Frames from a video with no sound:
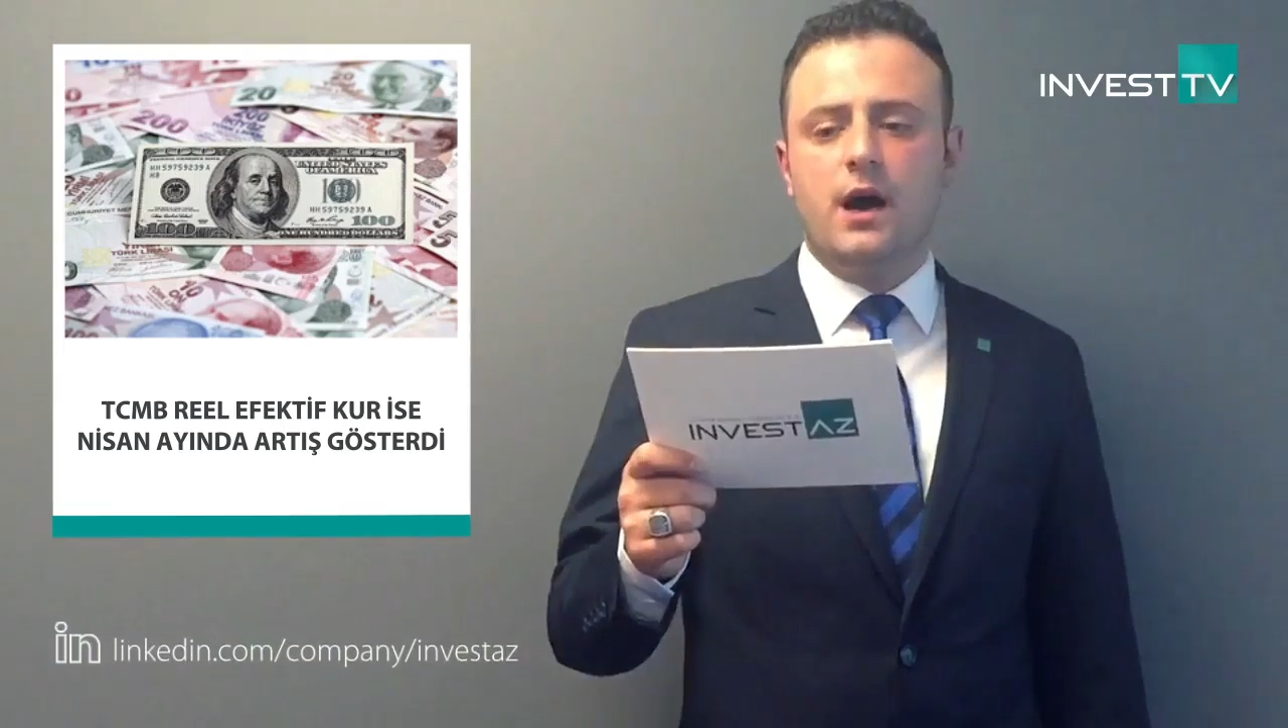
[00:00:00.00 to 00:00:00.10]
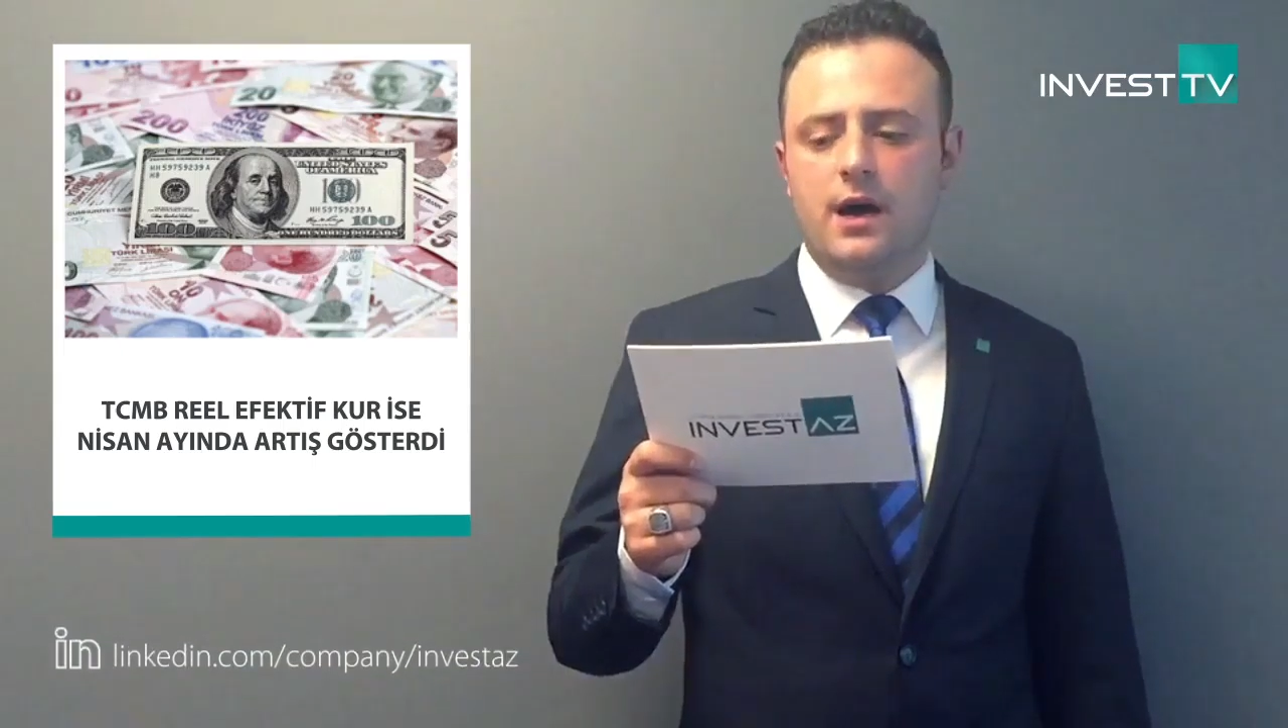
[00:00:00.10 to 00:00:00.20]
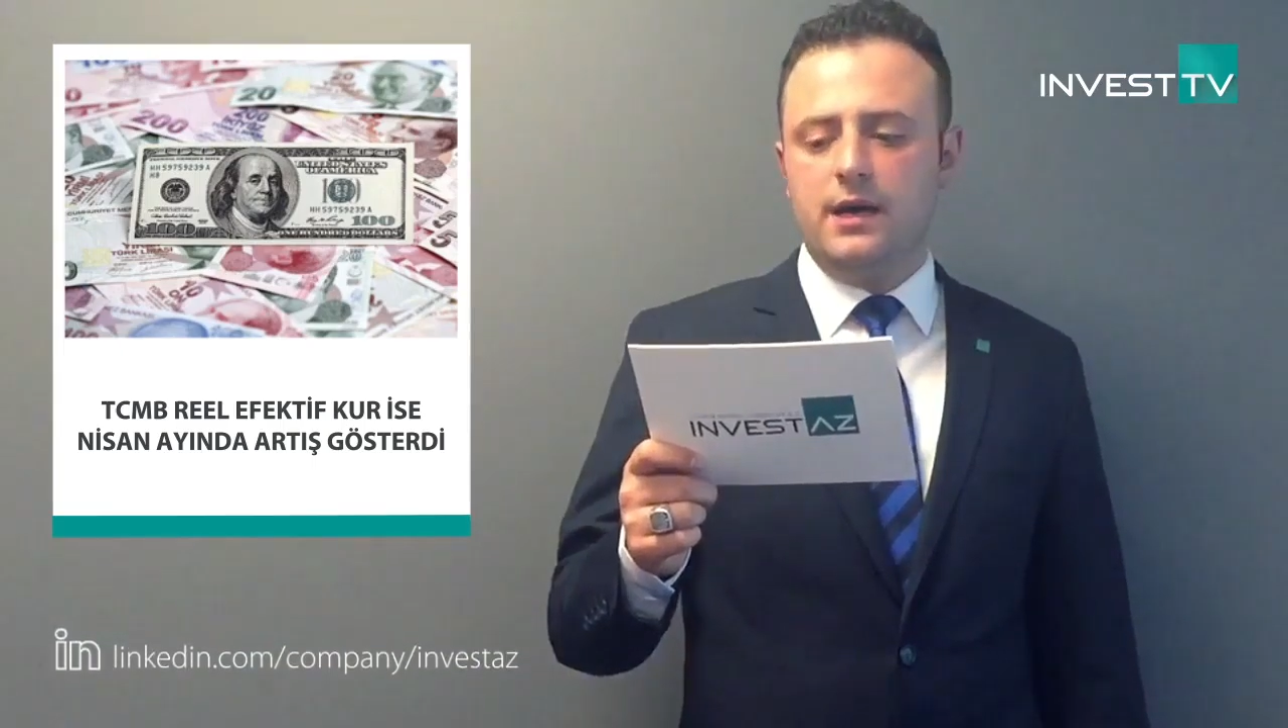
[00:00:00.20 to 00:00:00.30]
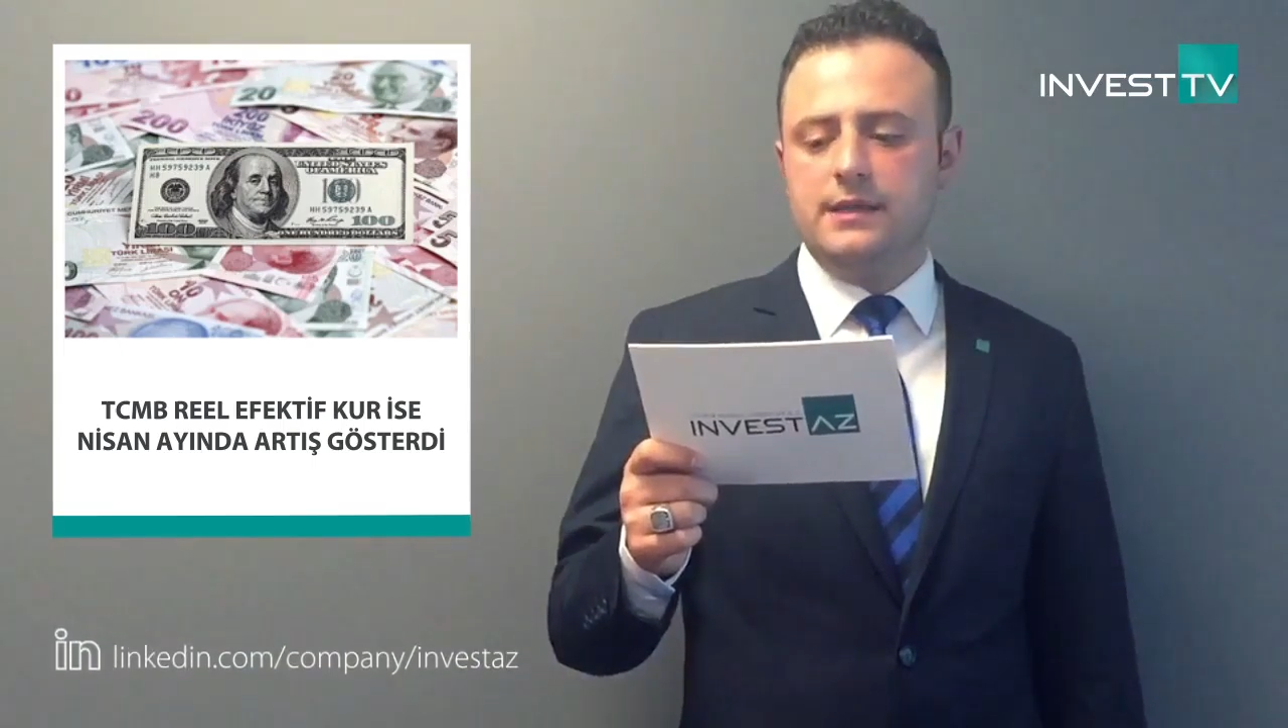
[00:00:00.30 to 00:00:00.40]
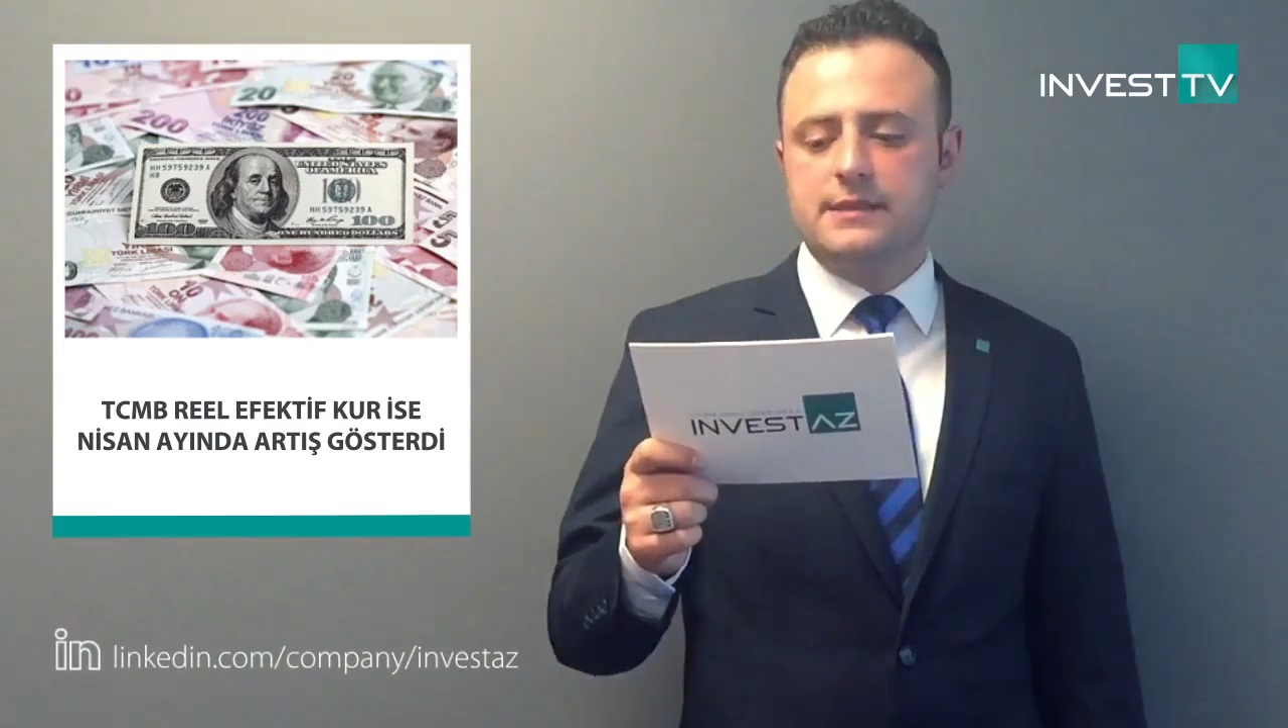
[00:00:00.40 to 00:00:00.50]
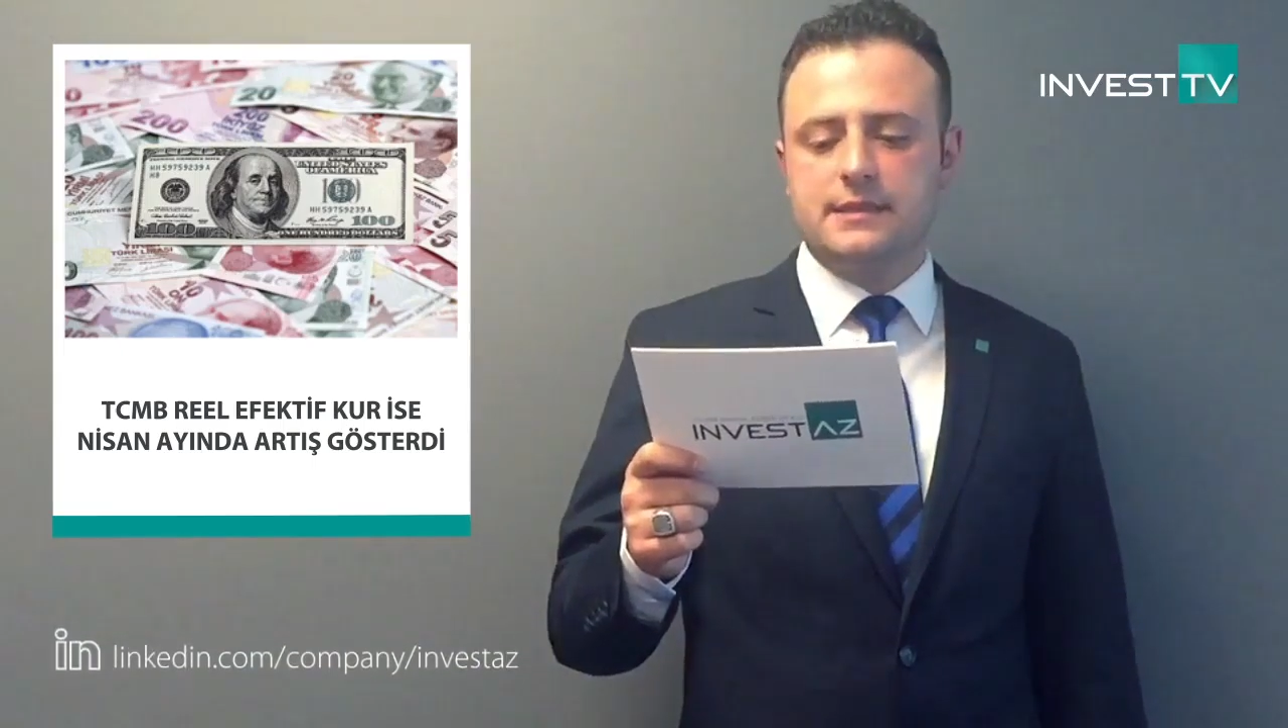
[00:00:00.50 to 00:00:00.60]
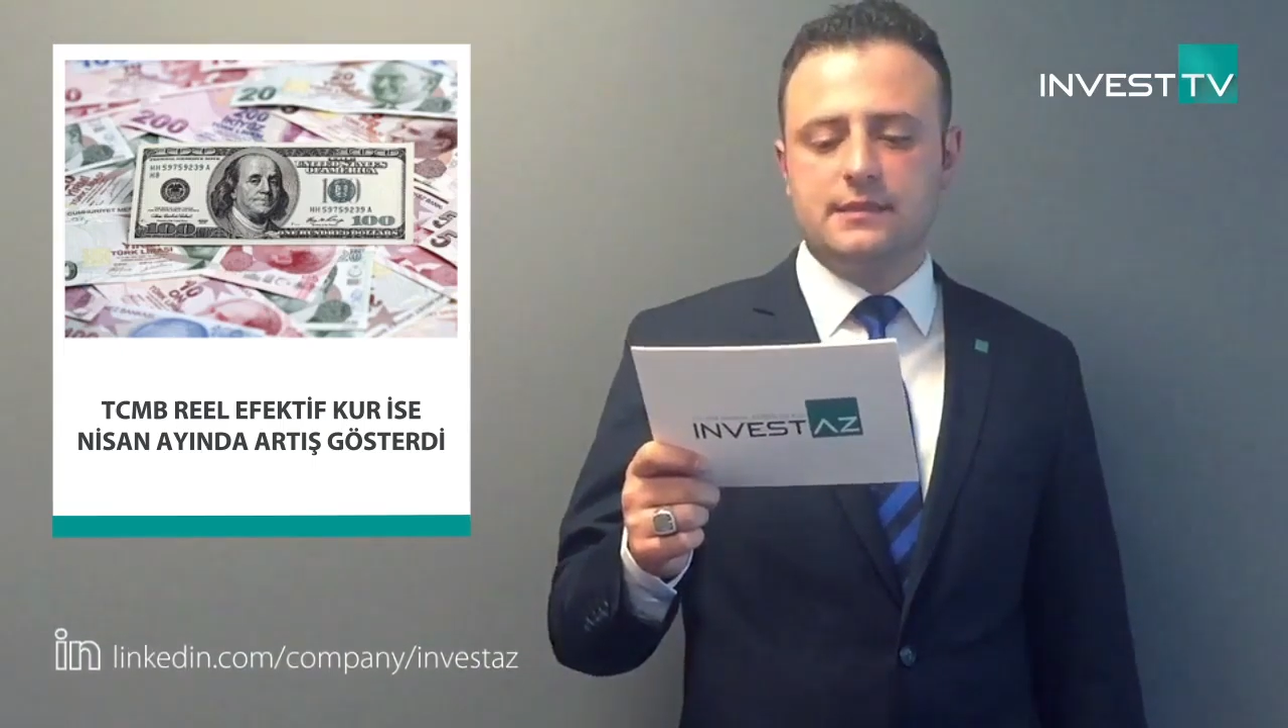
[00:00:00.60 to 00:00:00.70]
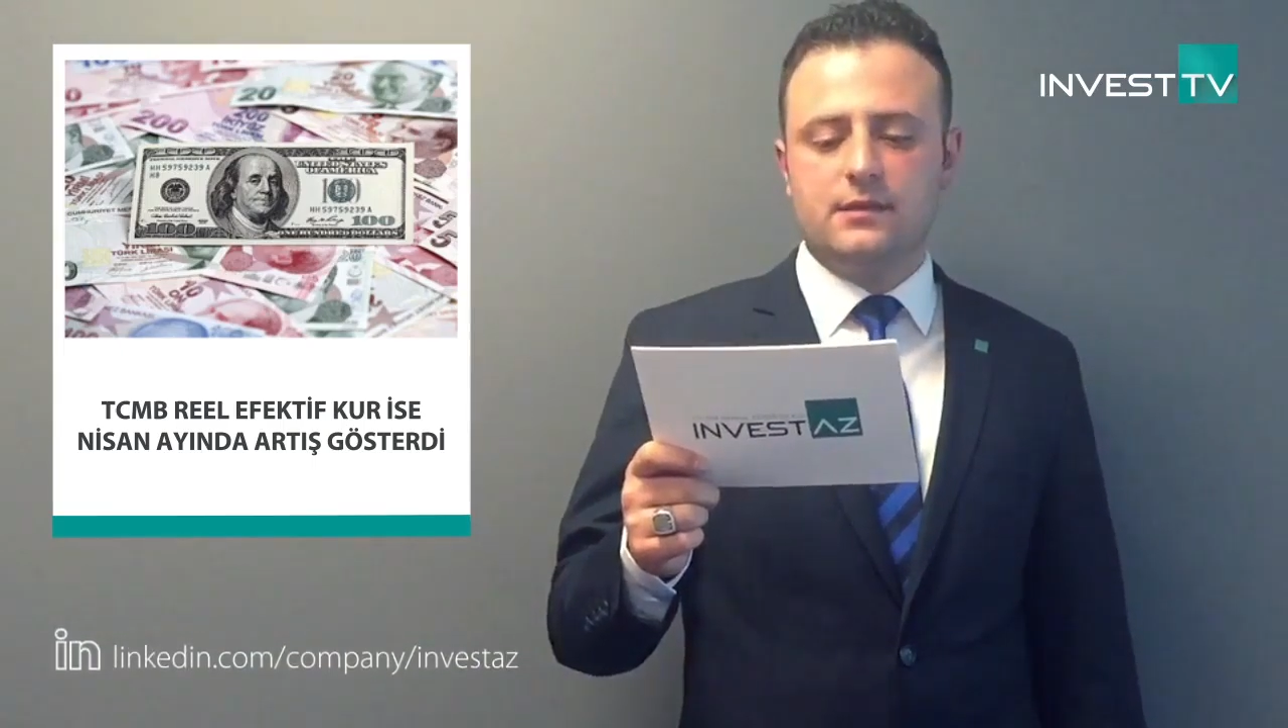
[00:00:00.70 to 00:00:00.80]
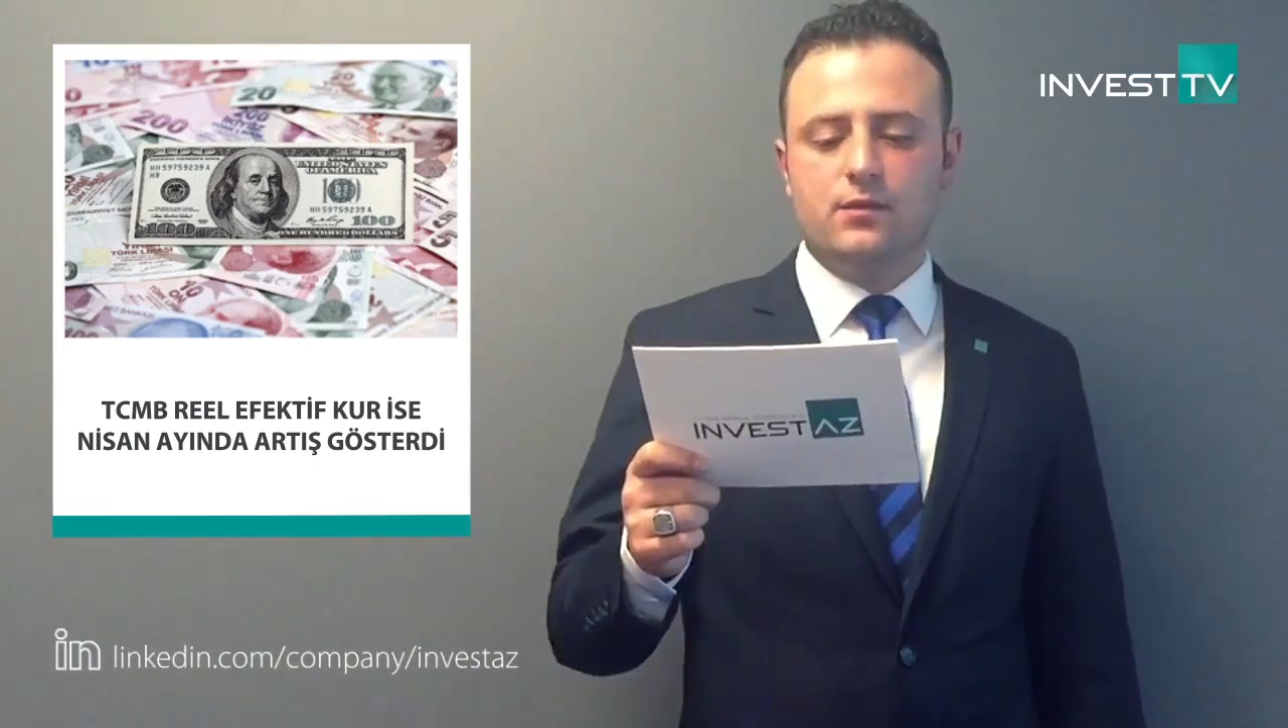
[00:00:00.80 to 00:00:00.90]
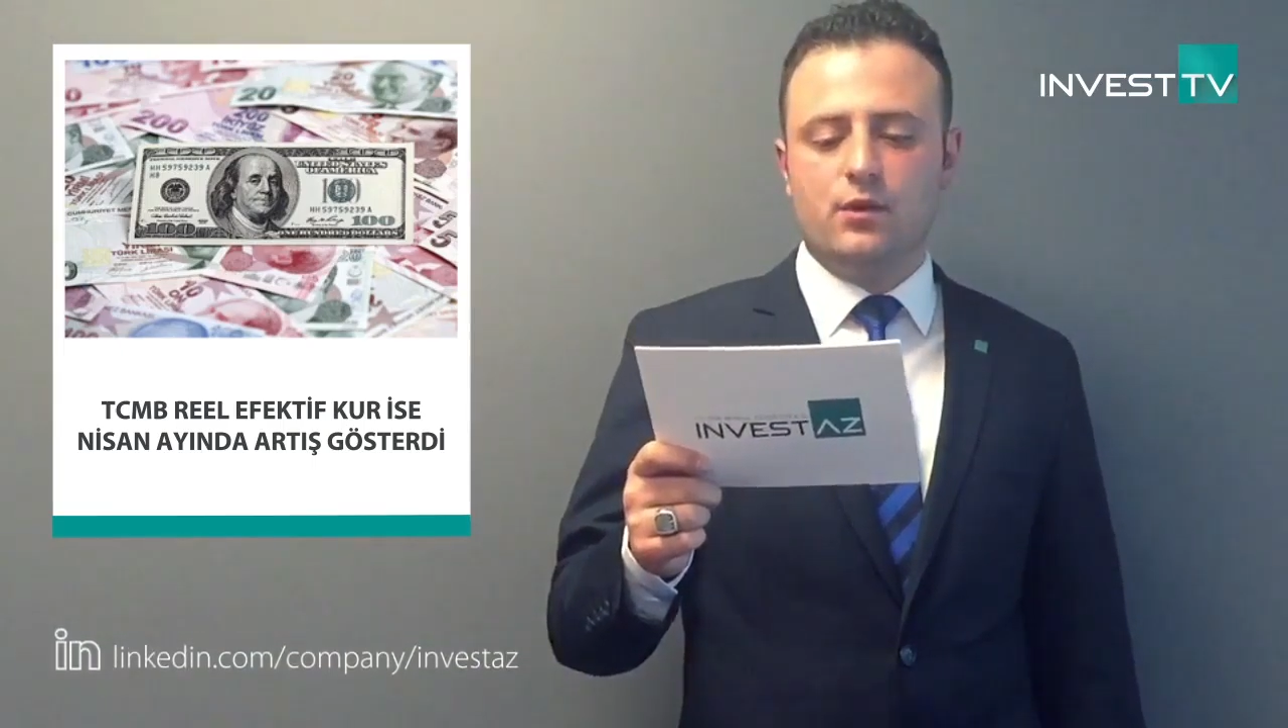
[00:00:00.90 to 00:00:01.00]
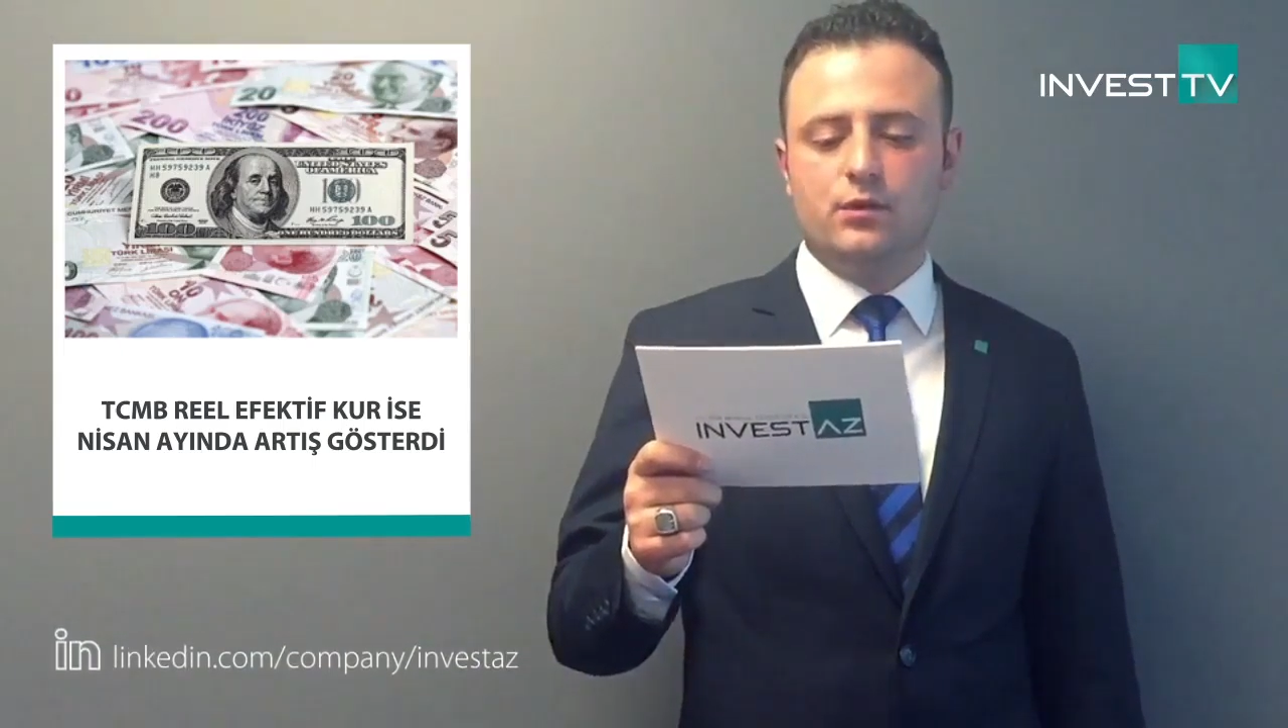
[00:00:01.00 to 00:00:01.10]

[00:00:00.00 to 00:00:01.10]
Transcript: halen sınırlı